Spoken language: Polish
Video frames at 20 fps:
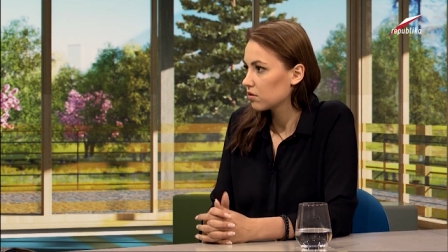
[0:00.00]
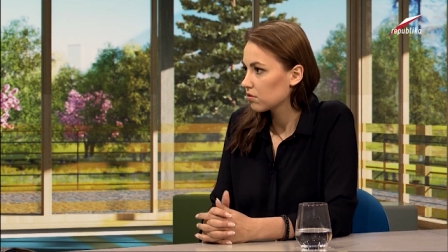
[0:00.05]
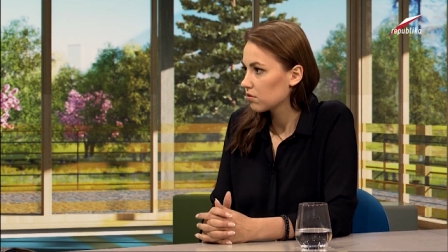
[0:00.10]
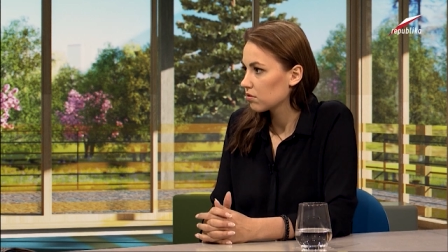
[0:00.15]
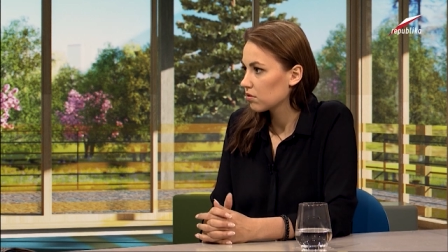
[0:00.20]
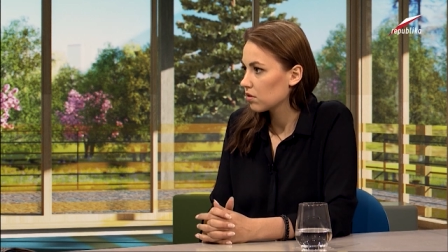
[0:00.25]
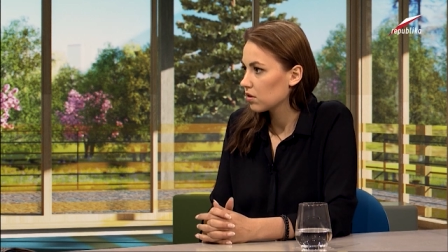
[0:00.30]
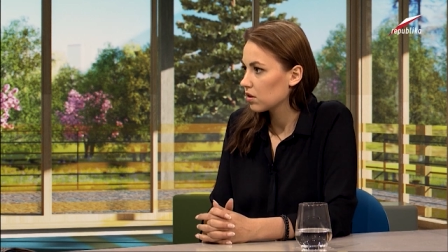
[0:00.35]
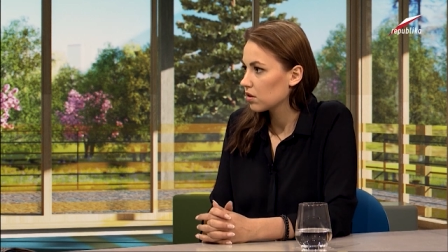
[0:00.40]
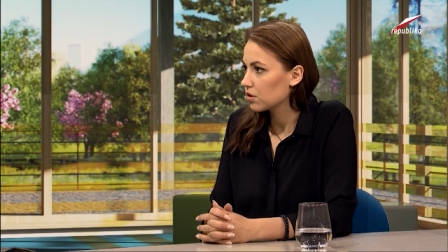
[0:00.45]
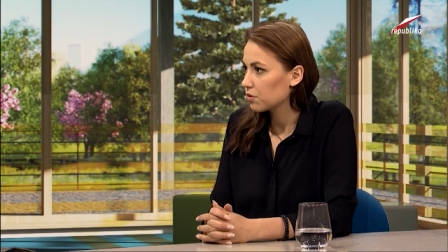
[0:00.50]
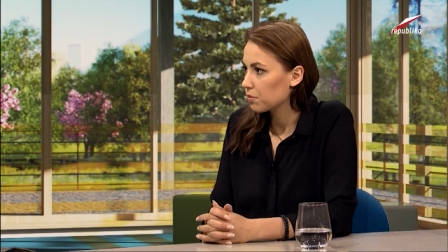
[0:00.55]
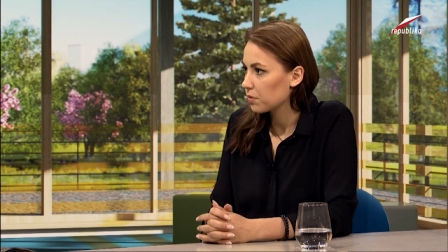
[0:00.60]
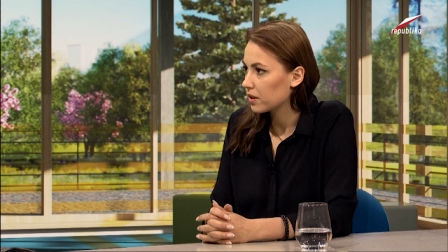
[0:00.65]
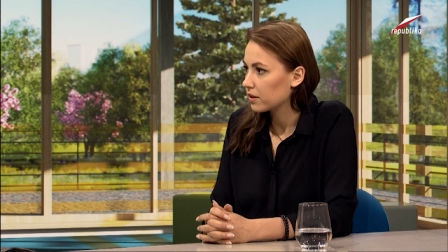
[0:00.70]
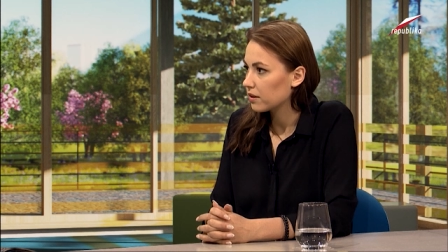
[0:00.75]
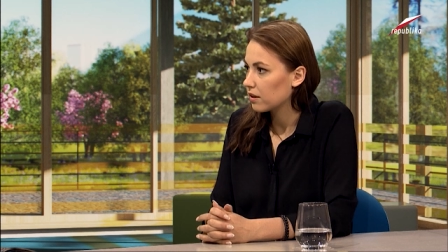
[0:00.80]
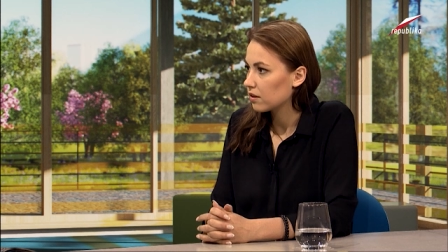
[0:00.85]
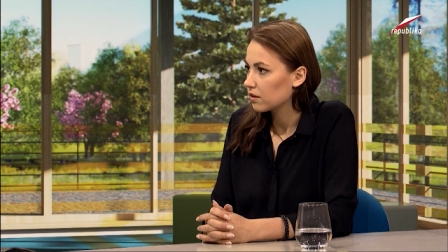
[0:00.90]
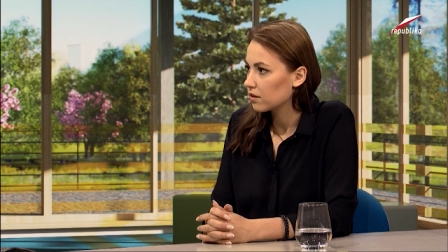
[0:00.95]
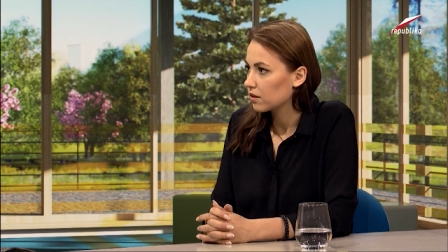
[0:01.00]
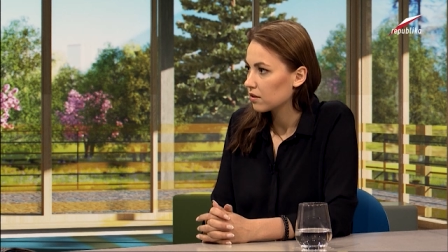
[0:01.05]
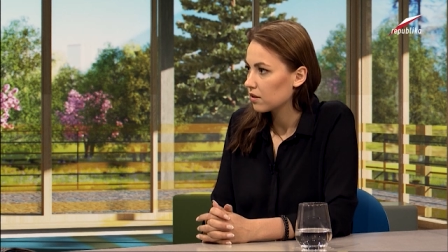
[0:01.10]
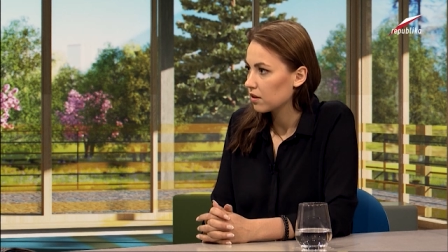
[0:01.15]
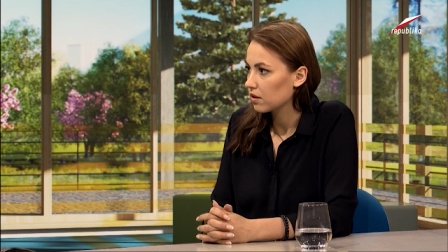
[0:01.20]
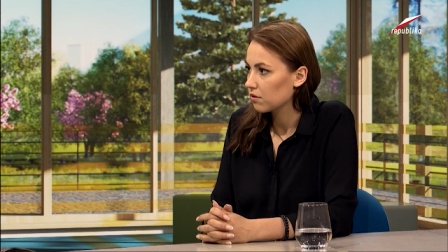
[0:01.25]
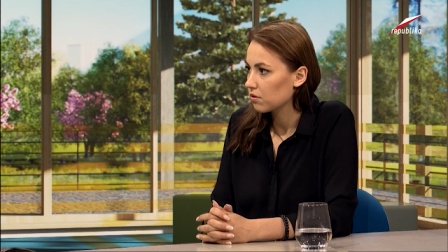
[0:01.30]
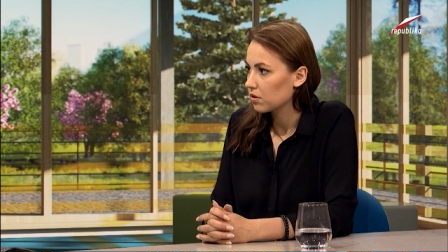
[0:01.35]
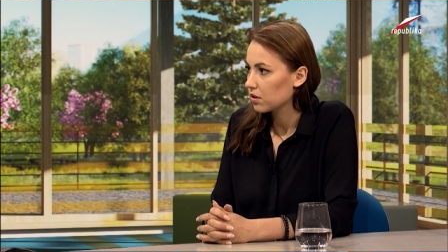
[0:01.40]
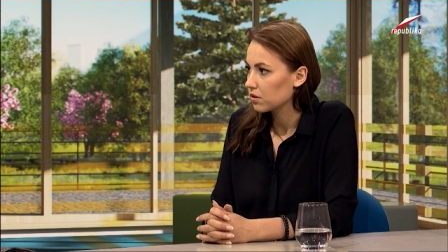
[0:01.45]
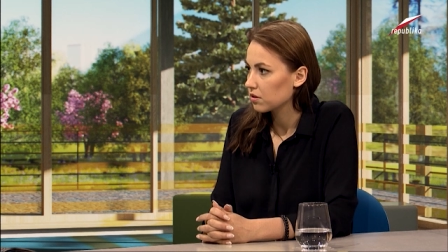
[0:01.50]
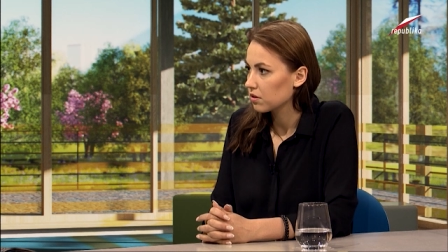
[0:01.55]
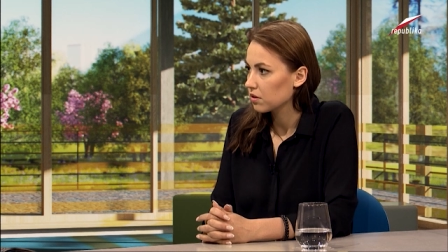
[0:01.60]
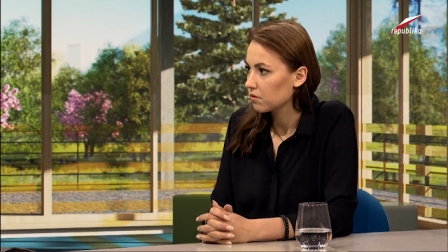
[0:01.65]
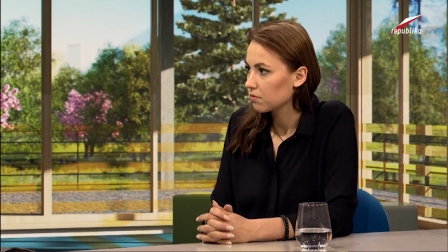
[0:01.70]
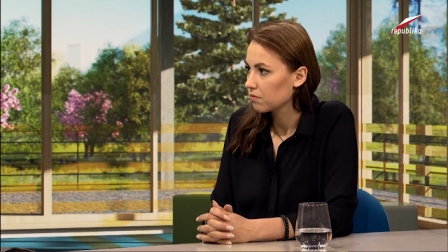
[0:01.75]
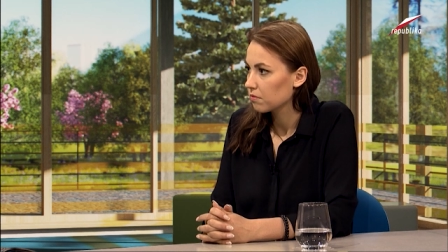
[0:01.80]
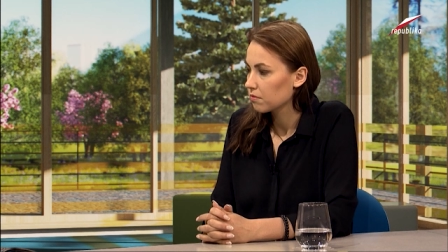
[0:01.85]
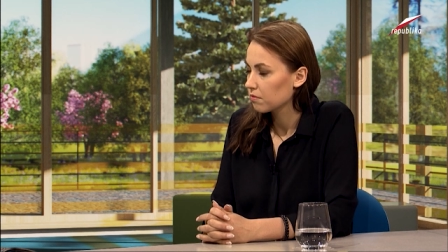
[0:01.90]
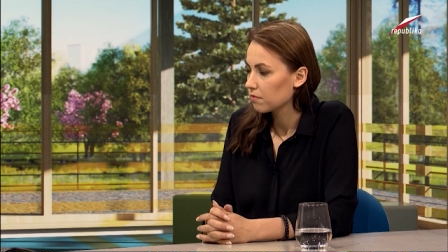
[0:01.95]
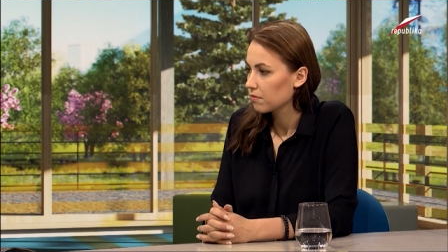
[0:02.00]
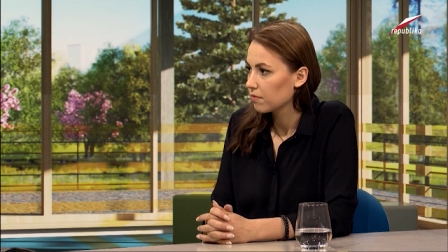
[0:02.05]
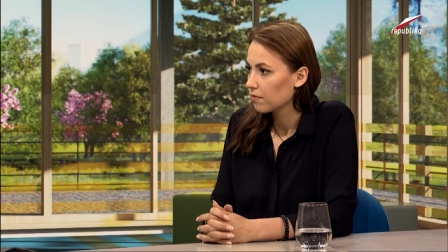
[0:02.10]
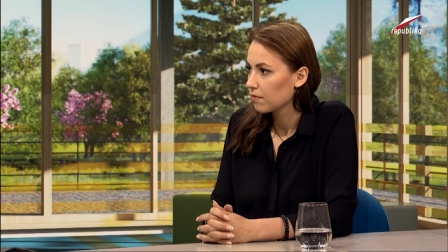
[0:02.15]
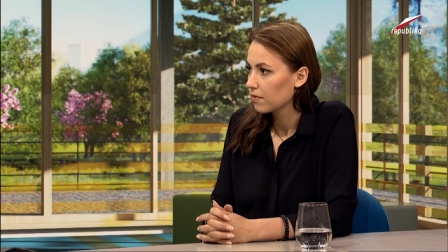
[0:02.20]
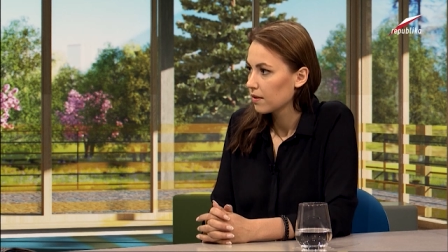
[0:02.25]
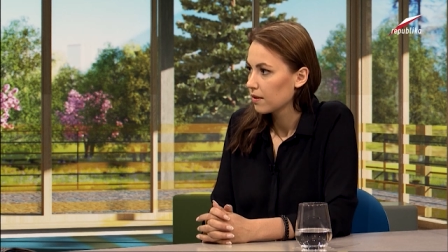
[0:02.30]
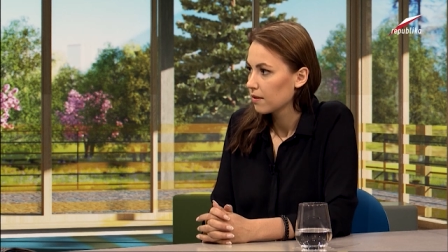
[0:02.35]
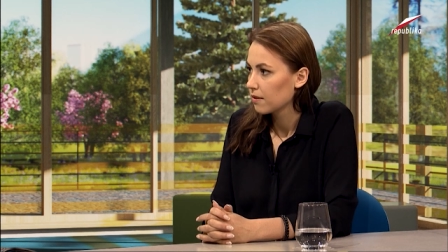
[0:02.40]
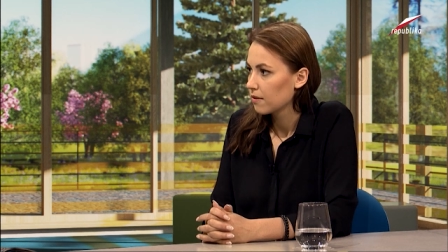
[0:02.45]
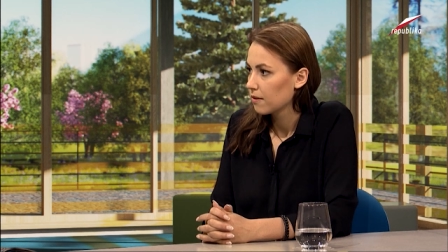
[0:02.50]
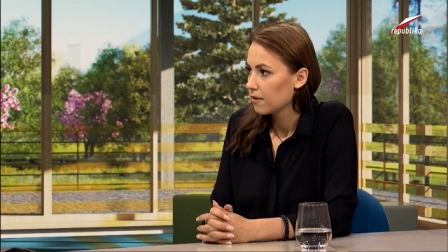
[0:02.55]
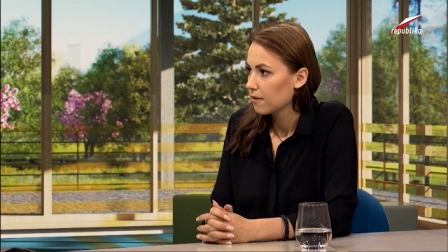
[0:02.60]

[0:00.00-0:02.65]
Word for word: Śmiertelna. Śmiertelna, tak mhm. właśnie. A y,